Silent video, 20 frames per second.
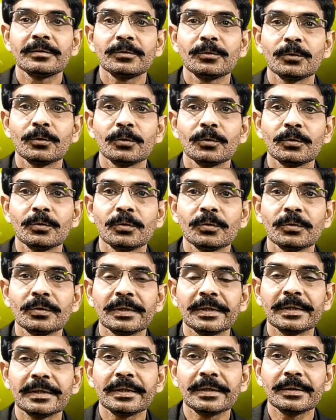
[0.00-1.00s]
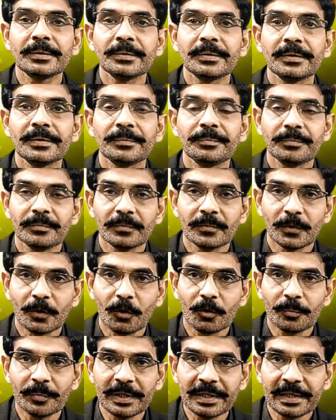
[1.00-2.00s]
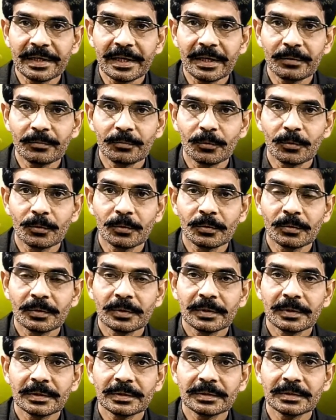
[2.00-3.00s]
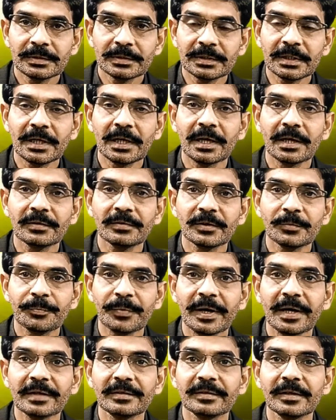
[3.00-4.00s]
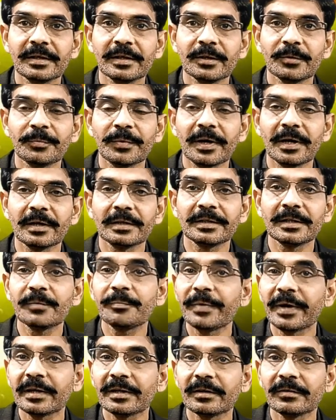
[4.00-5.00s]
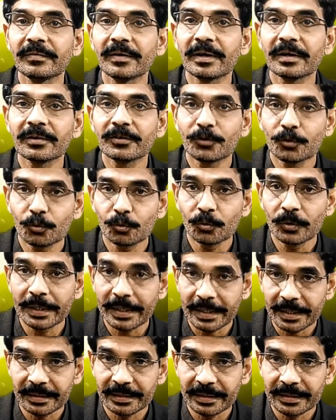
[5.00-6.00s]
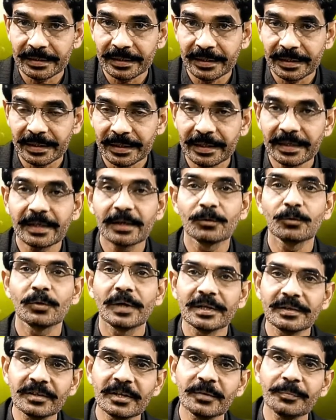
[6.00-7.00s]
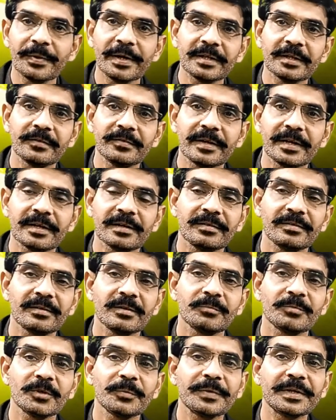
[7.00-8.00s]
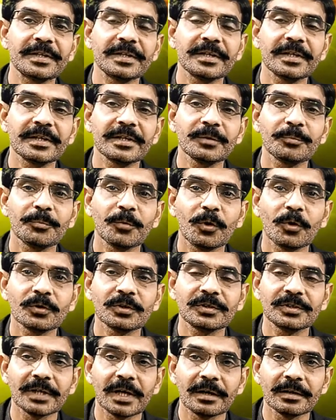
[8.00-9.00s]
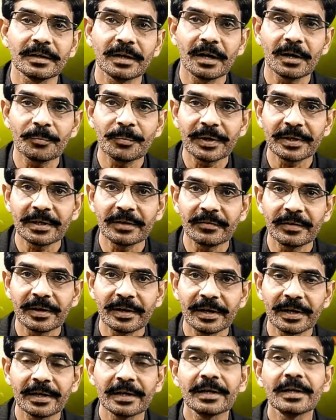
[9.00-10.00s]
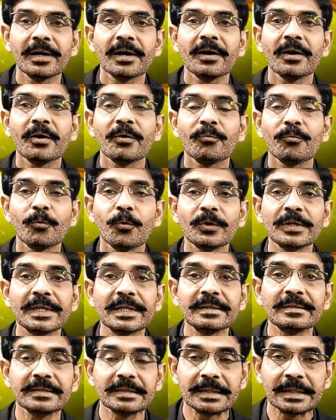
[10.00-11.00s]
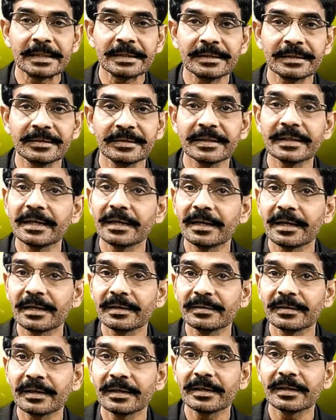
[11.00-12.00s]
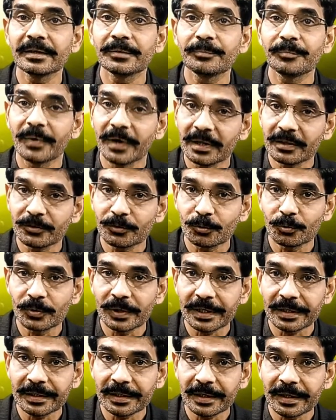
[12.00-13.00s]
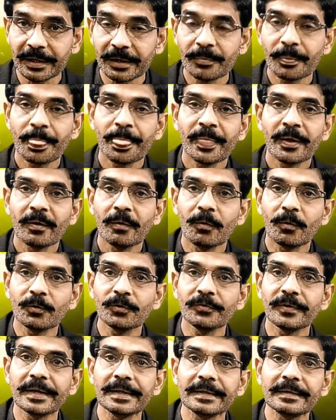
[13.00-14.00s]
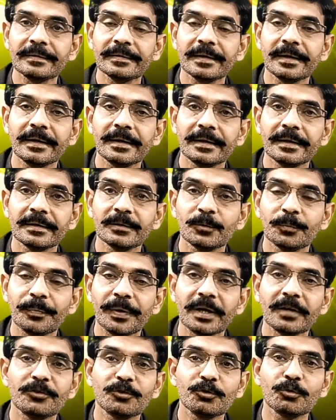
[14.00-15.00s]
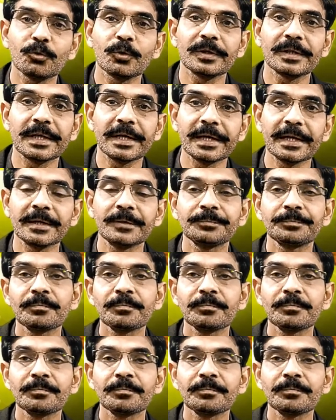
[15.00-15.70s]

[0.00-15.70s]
जो नॉर्मली है वो चार से पाँच साल के बाद ये पैदावार शुरू कर देता है लेकिन जो अच्छी पैदावार है जिसे हम समझते हैं कि ये बहुत शानदार पैदावार है वो ये सात से आठ साल के बाद शुरू करता है और उस वक्त इसका जो फल शुरू होता है